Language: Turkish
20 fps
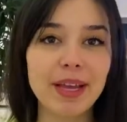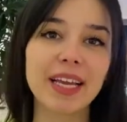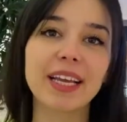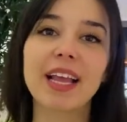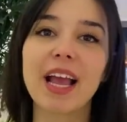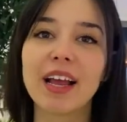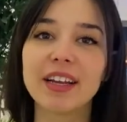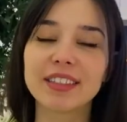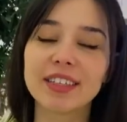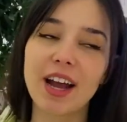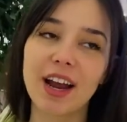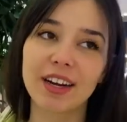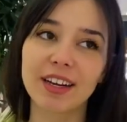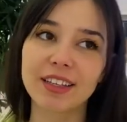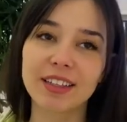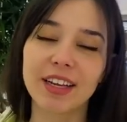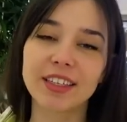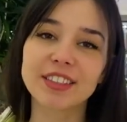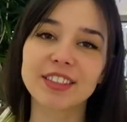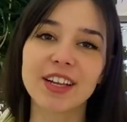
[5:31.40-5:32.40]
geldik
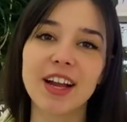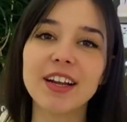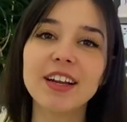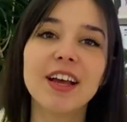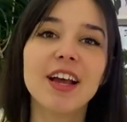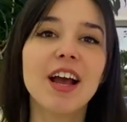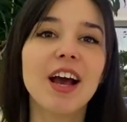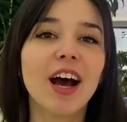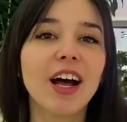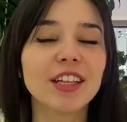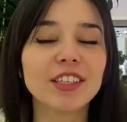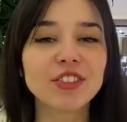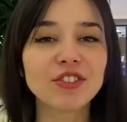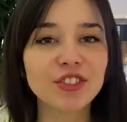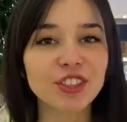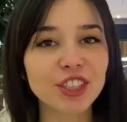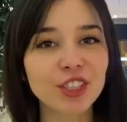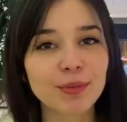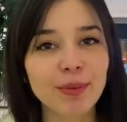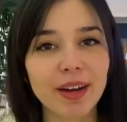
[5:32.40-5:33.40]
arkadaşlar.
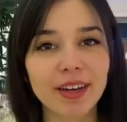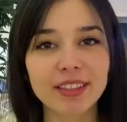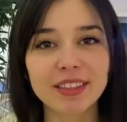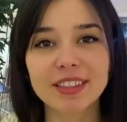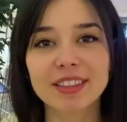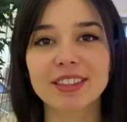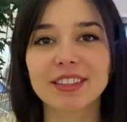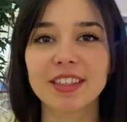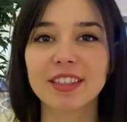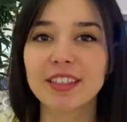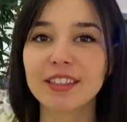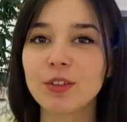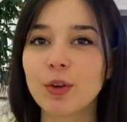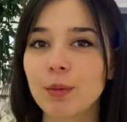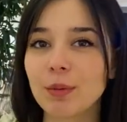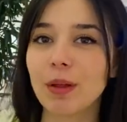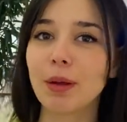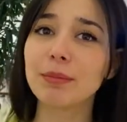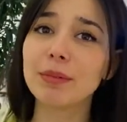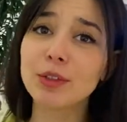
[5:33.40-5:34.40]
Alışveriş merkezinde de
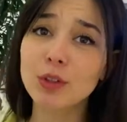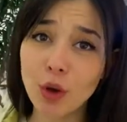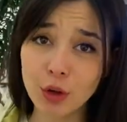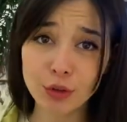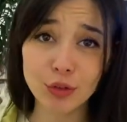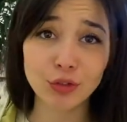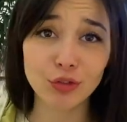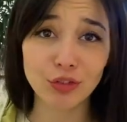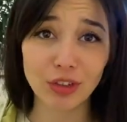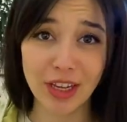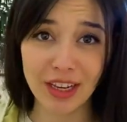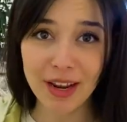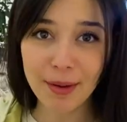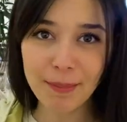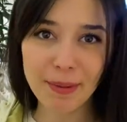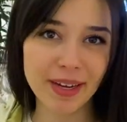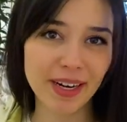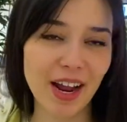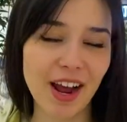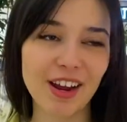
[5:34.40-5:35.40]
toplamda 400 TL
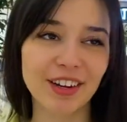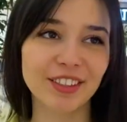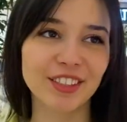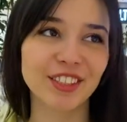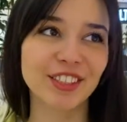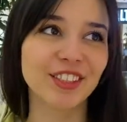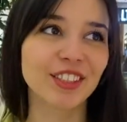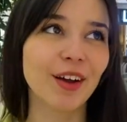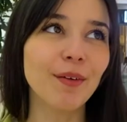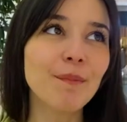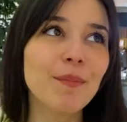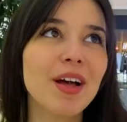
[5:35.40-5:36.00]
para harcayacağım.